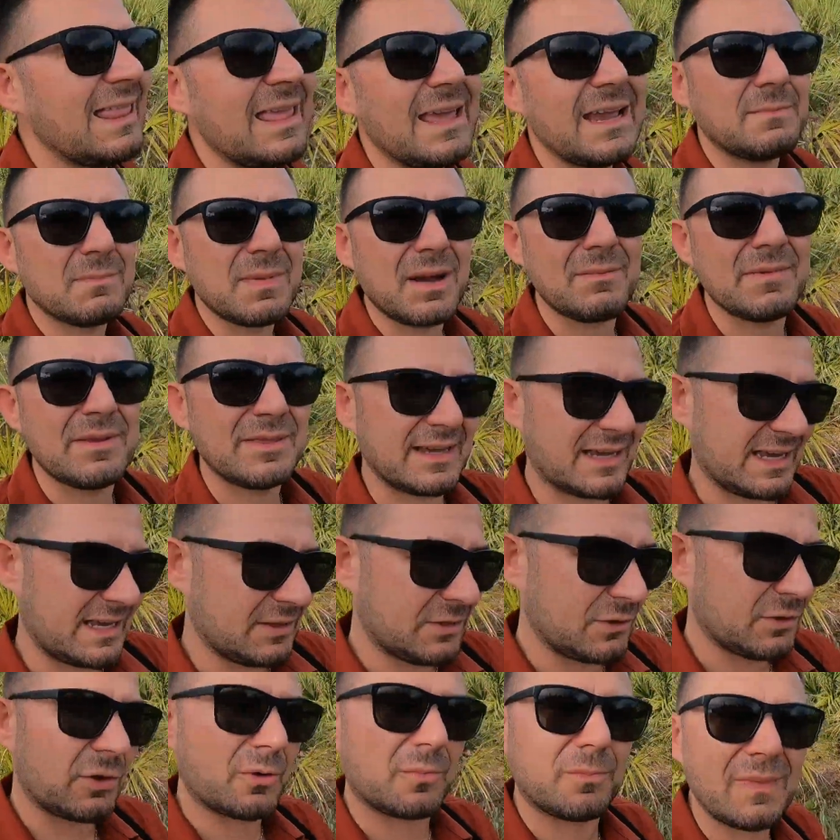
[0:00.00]
Ale jak mamy
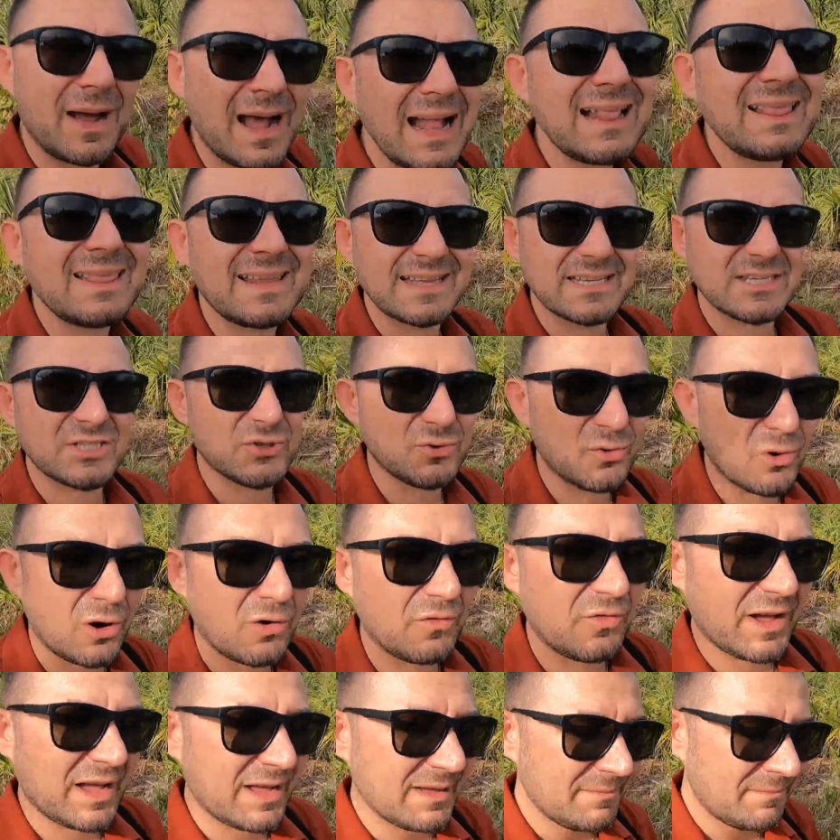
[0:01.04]
takie normalne
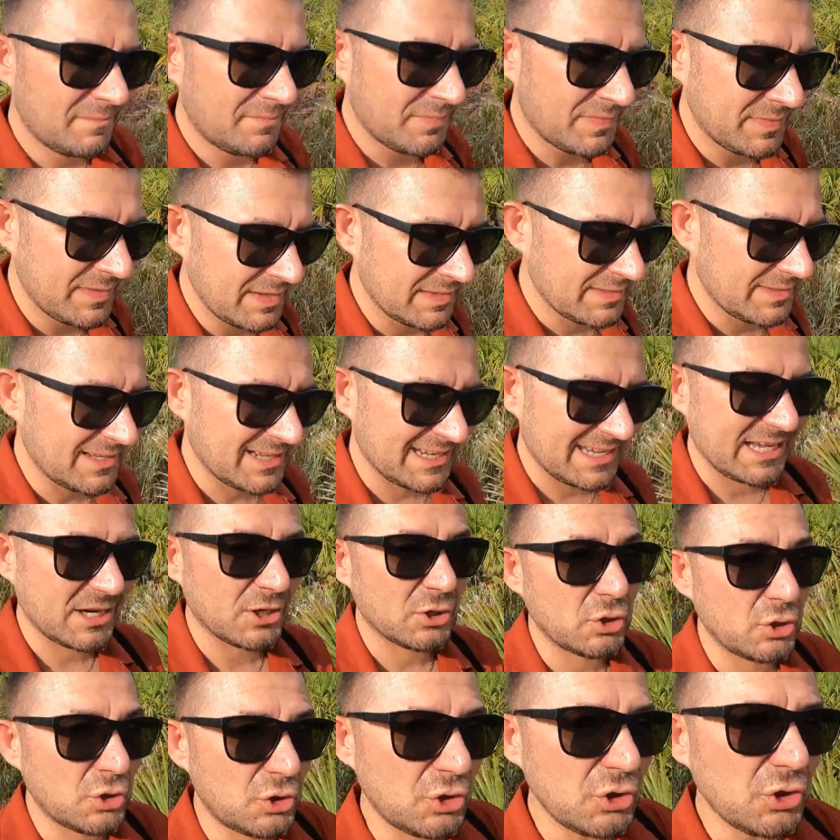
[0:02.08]
słowa, tak
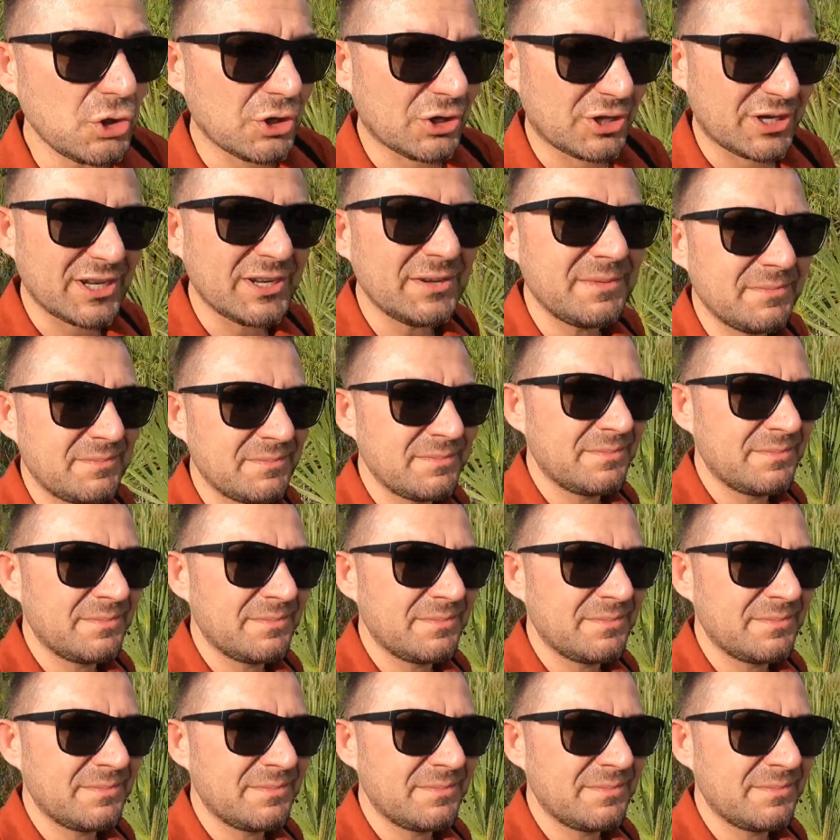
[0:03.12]
jak good,